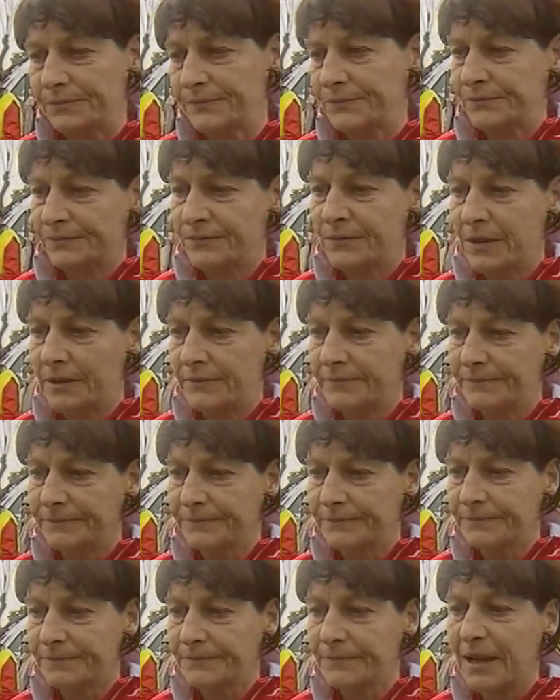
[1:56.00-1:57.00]
remettre le
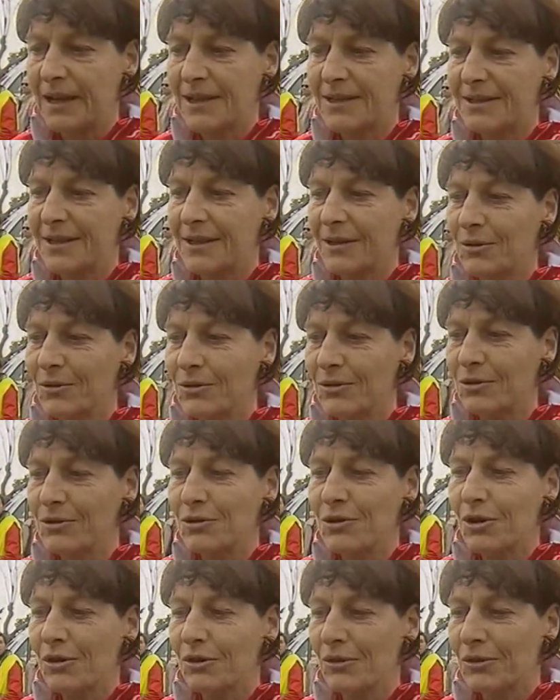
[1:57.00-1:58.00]
maillot... pas laisser le,
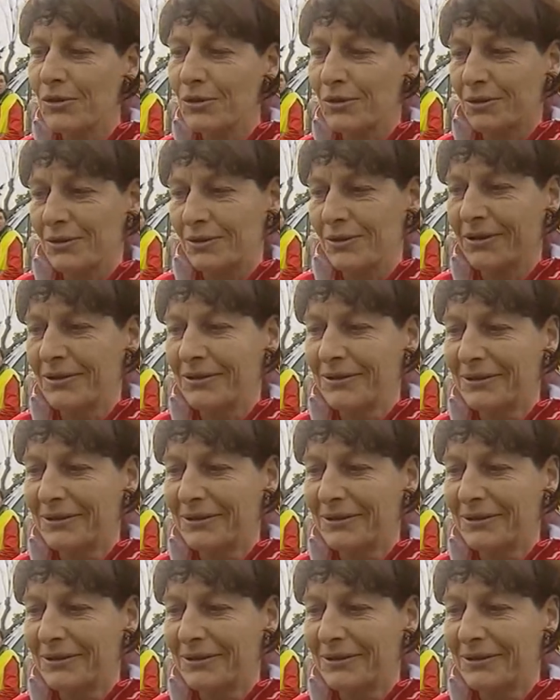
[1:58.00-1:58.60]
corps euh,